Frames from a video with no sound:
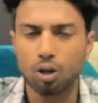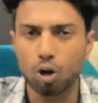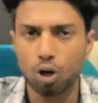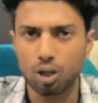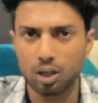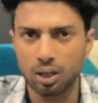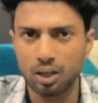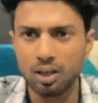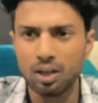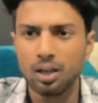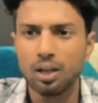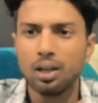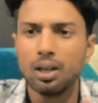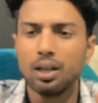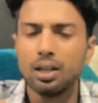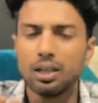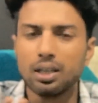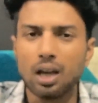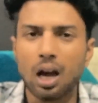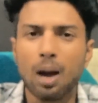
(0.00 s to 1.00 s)
डॉट इन
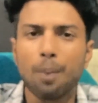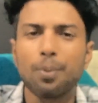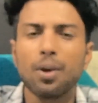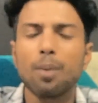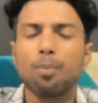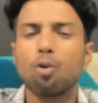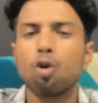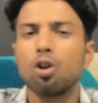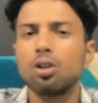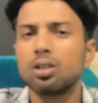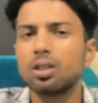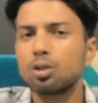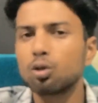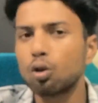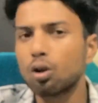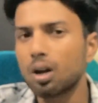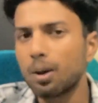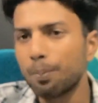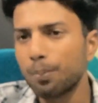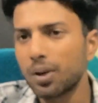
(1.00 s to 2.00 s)
यहाँ पे आप कॉलेजेस को
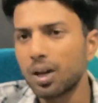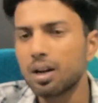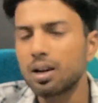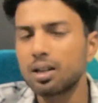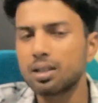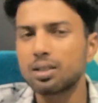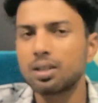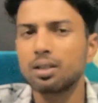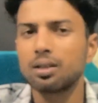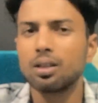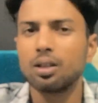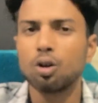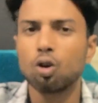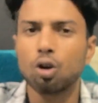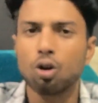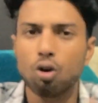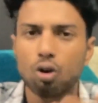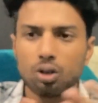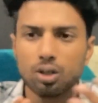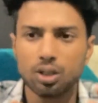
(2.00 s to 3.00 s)
कंपेयर कर सकते हैं और
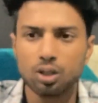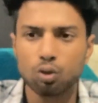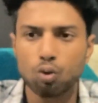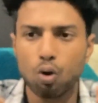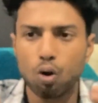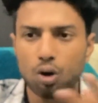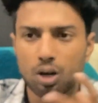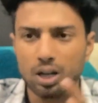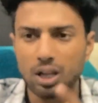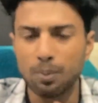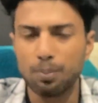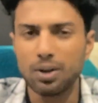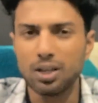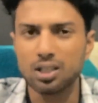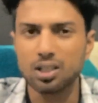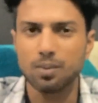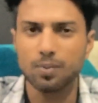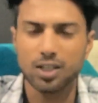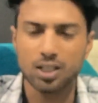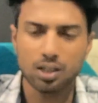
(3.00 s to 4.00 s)
कॉलेजेस को और डीपली
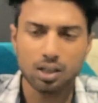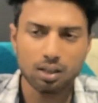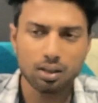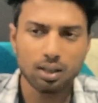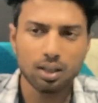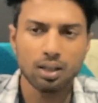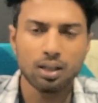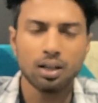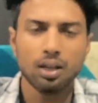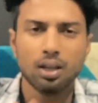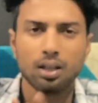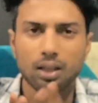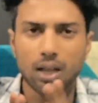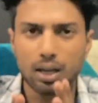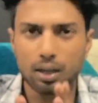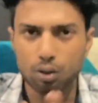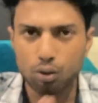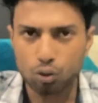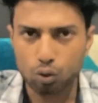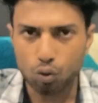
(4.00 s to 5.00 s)
समझ सकते हैं
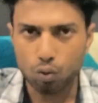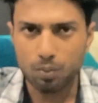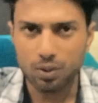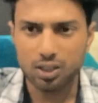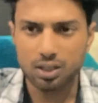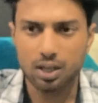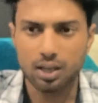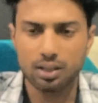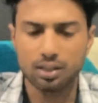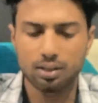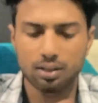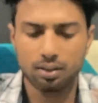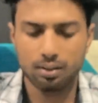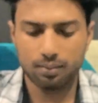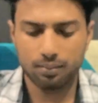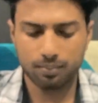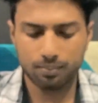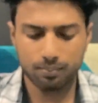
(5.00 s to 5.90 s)
थैंक यू सो मच गैस